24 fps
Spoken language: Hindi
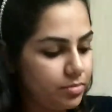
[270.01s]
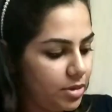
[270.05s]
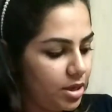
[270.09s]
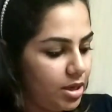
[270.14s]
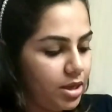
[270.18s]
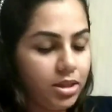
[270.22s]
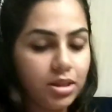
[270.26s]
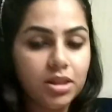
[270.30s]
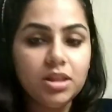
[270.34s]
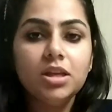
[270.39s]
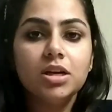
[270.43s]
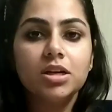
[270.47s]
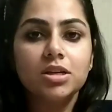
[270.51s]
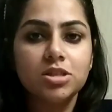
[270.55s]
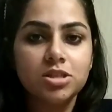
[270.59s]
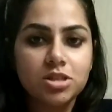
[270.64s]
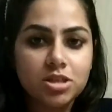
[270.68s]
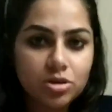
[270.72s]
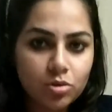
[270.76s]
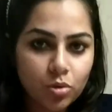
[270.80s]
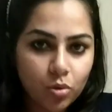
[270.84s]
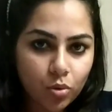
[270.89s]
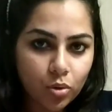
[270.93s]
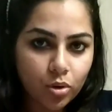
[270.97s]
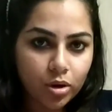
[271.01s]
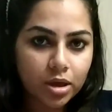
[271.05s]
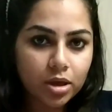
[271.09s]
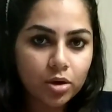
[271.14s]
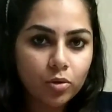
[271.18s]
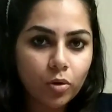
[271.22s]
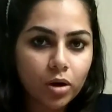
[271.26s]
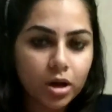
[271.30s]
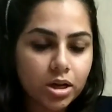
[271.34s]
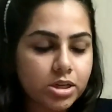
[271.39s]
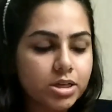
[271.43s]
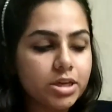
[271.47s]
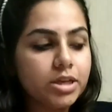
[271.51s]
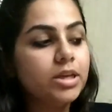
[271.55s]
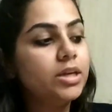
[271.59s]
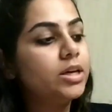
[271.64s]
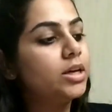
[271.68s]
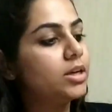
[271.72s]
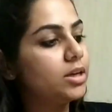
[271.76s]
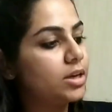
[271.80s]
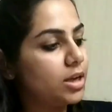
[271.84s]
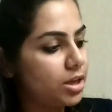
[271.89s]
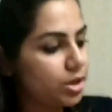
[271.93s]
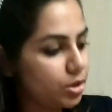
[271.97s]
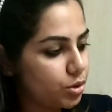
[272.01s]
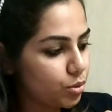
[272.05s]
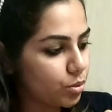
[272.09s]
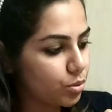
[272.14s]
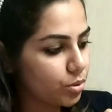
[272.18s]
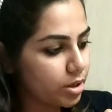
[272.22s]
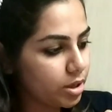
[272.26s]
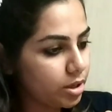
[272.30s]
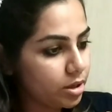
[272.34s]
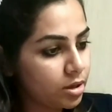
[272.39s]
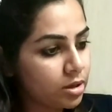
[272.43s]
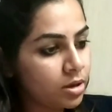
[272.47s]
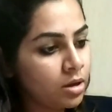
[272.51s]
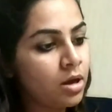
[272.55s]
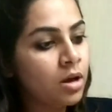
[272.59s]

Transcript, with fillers: कितनी अच्छी होगी क्वालिटी या नहीं होगी